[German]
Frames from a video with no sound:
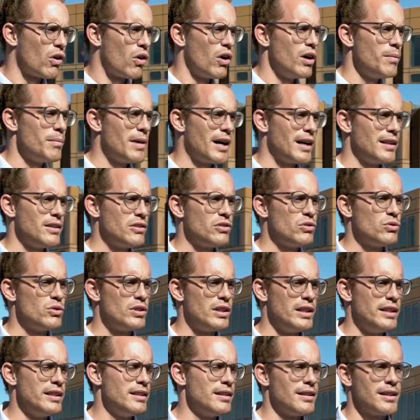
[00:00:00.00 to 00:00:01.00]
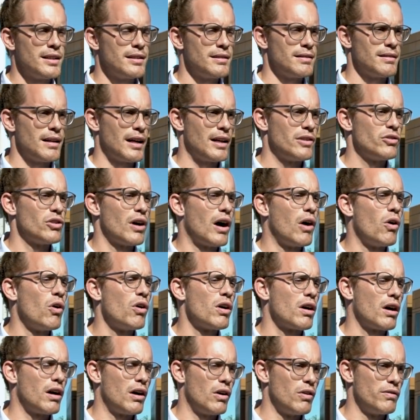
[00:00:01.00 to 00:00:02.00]
Räume anzugliedern, also auch
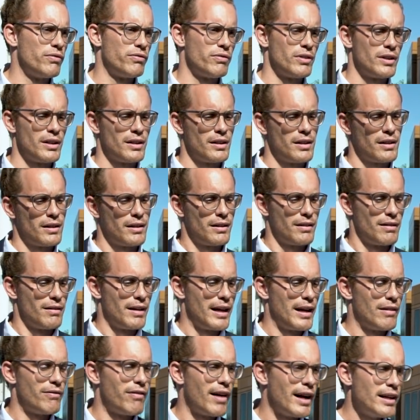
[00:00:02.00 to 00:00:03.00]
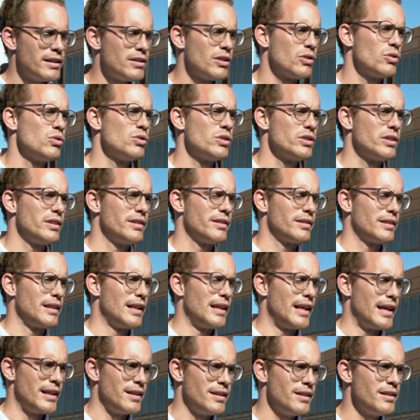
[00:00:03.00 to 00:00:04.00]
auf Erweiterung des
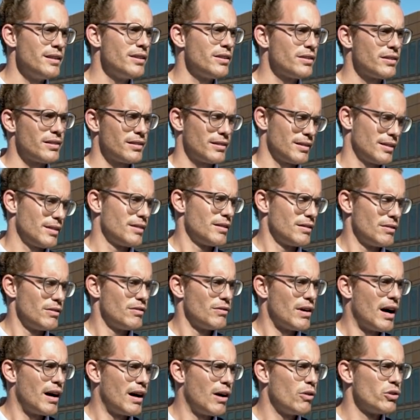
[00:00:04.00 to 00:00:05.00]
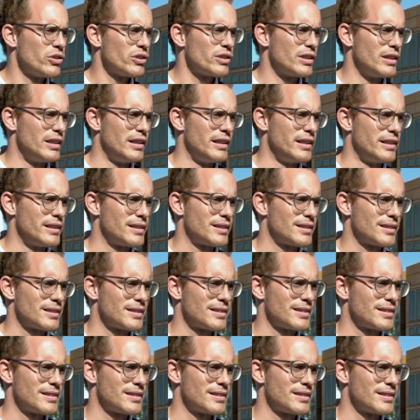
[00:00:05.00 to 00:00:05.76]
Geländes ja, ja. ausgelegt.